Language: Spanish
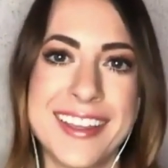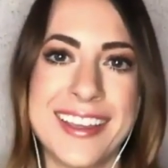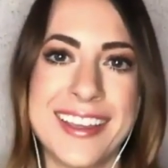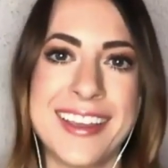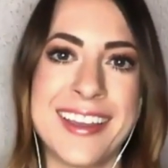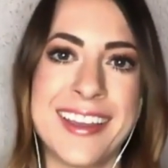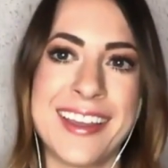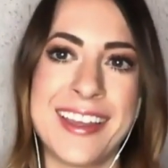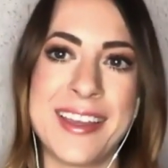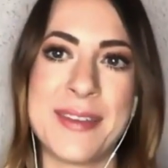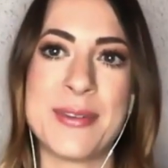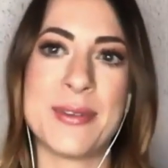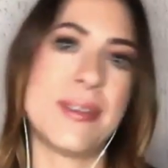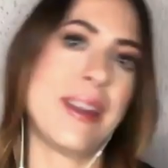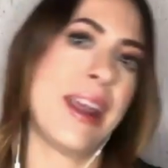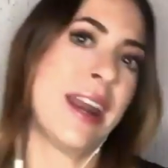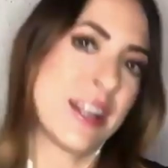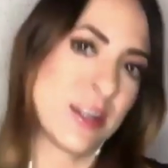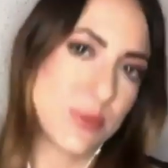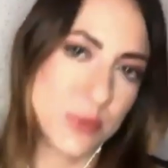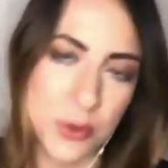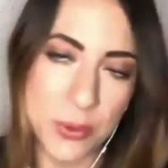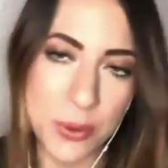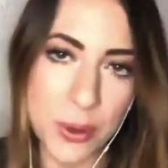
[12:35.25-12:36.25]
Eh,
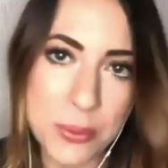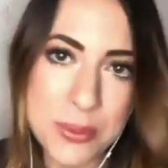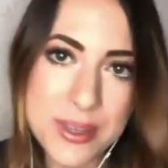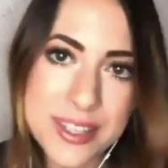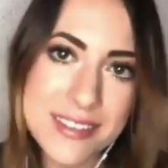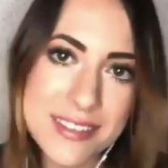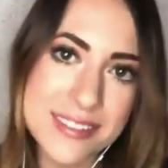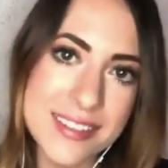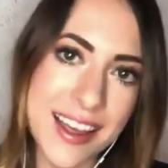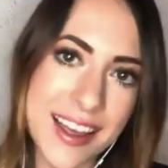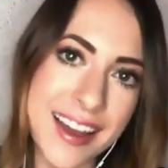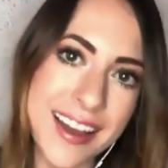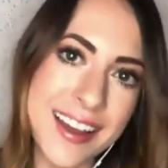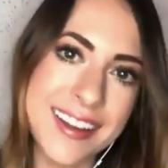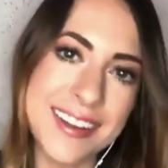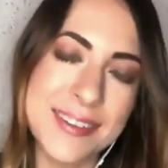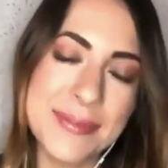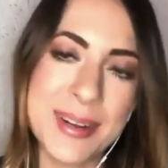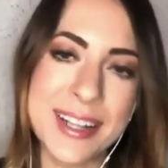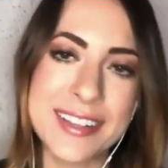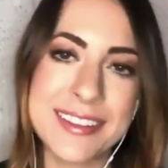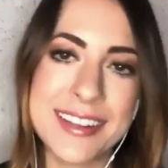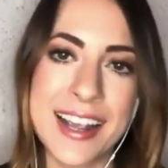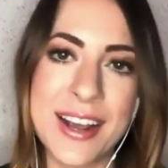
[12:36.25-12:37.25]
eres muy bromista.
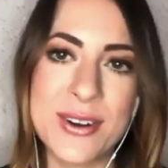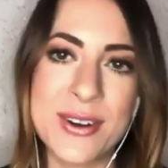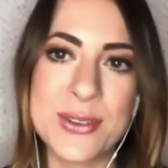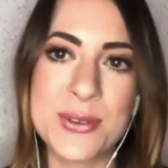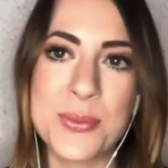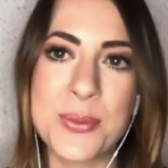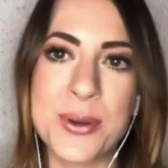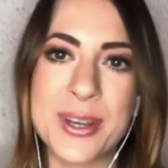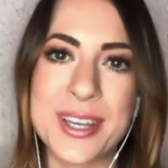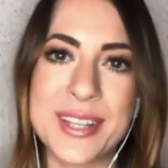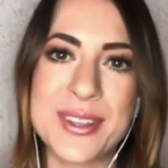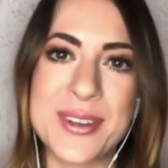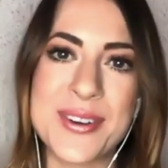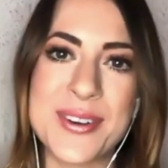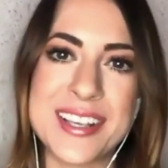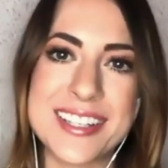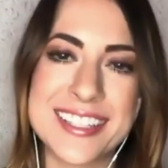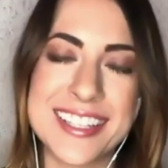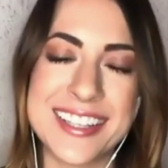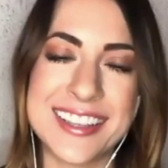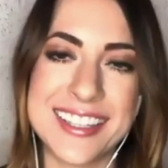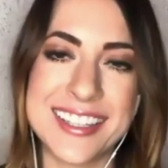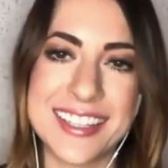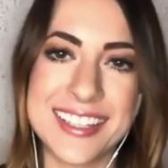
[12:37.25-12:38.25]
Platícanos un poquito
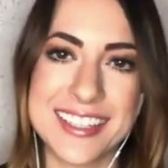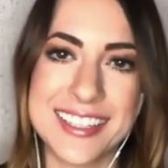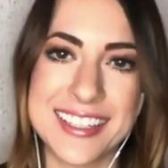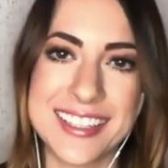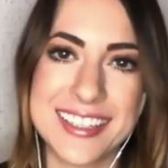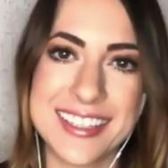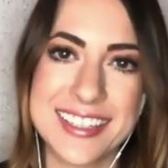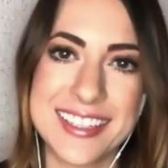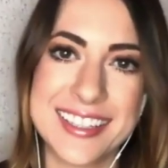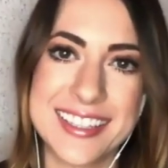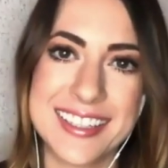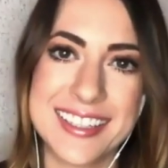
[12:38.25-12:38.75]
más de ti.